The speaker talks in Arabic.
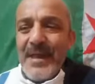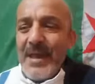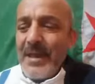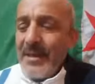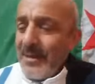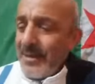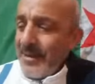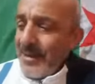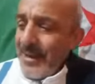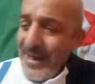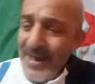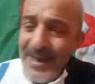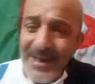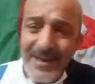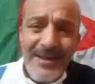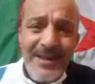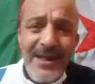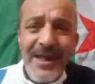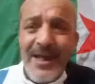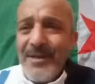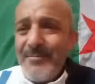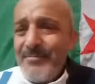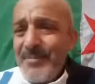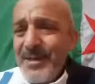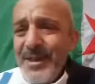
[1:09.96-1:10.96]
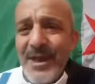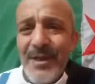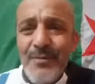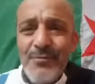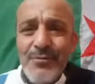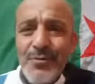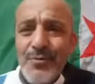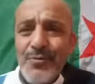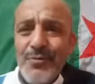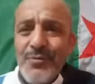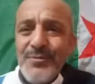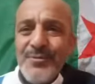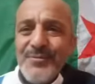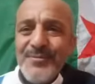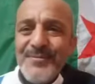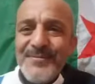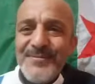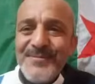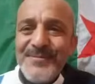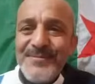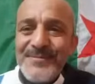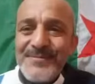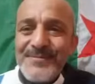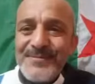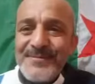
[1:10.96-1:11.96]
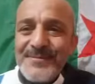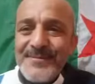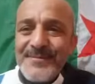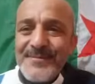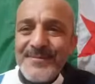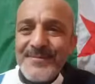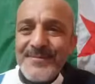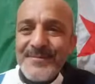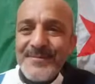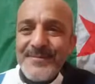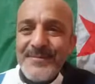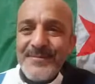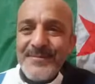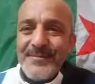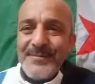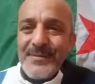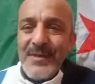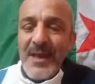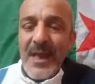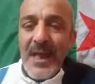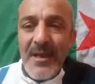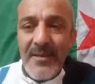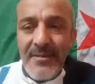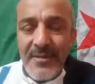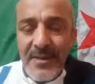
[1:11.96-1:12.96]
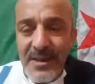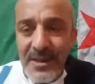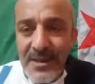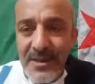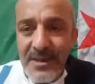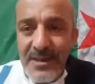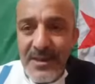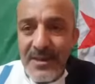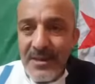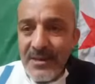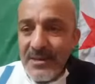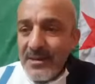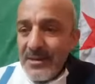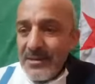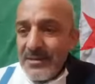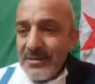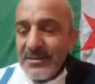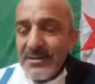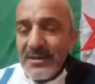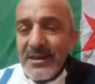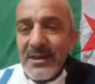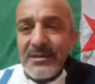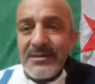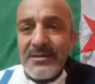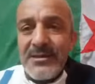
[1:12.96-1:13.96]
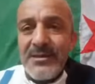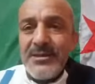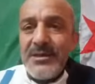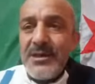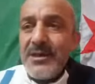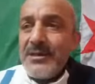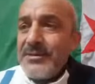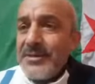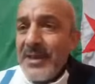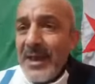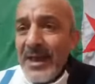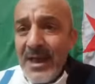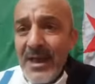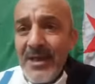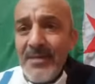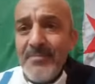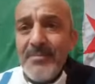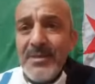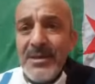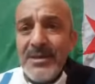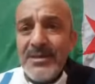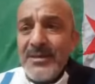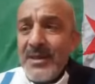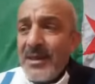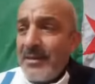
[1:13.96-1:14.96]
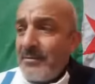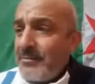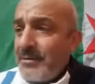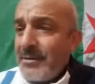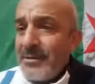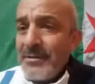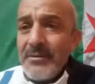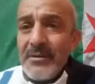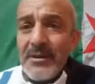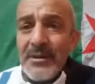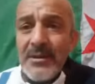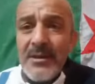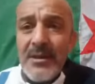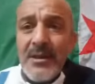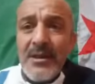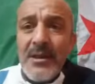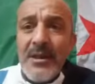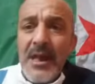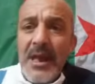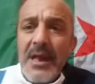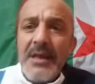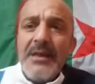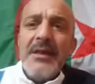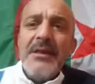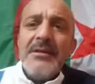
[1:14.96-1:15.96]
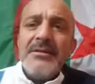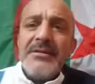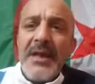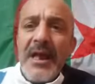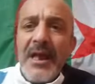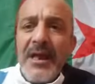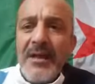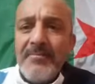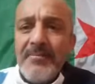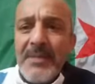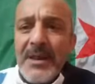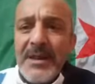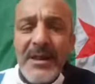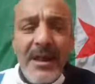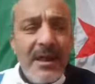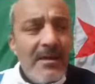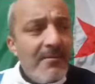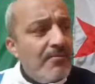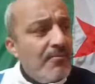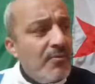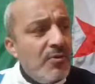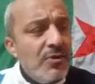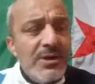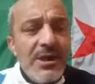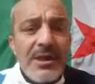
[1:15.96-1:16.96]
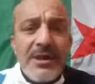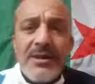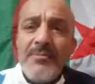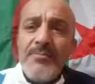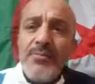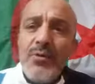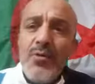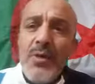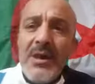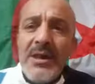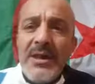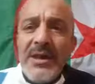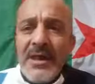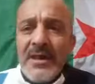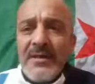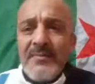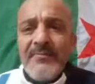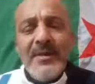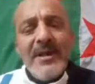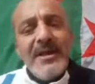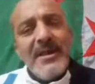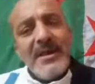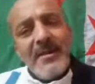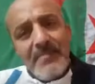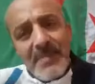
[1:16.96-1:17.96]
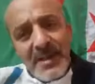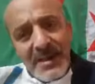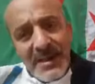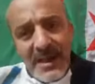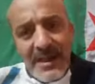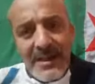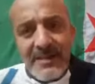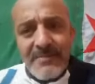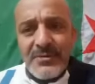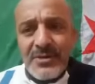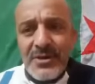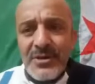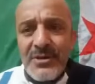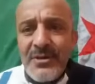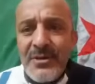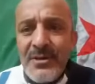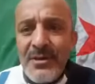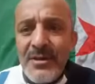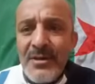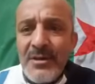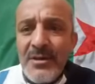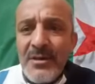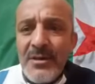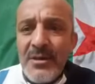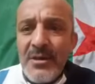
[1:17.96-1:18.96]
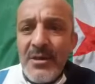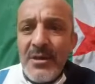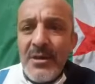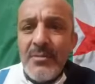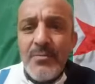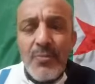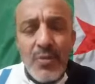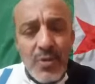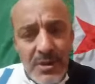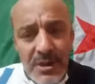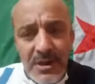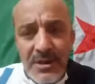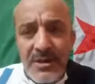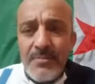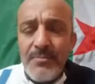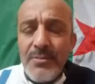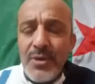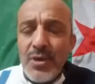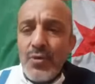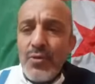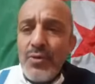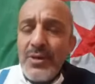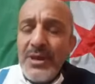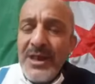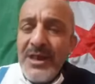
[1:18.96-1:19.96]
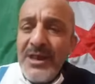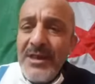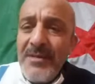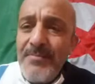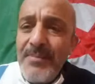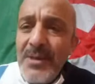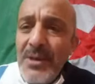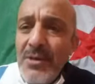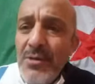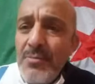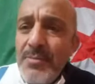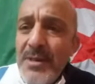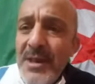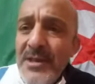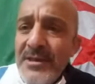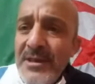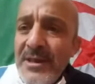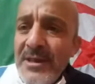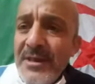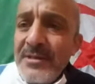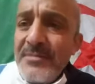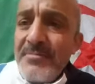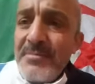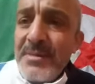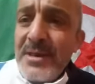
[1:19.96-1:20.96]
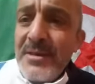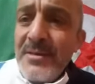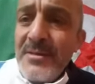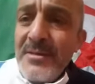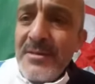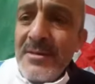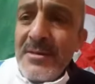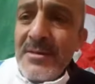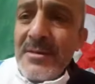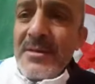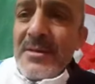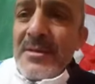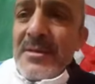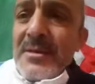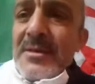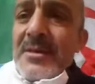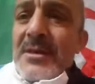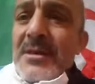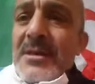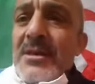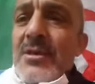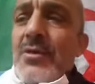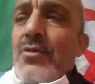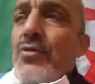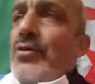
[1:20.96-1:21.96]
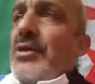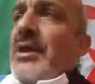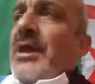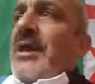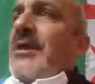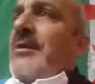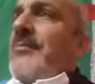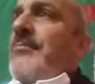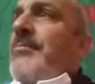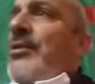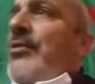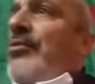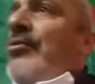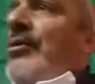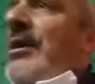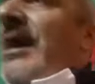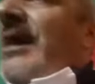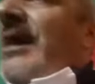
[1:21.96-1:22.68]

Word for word: كاع اللعابه يعاودوا يولوا هذه هي الاستراتيجيه التعامل تاع انا صح ما نعرف المدرب هو اللي يعرف انا ما نعرفش المدرب يكون على باله بهذه الخدمه يكون على باله خير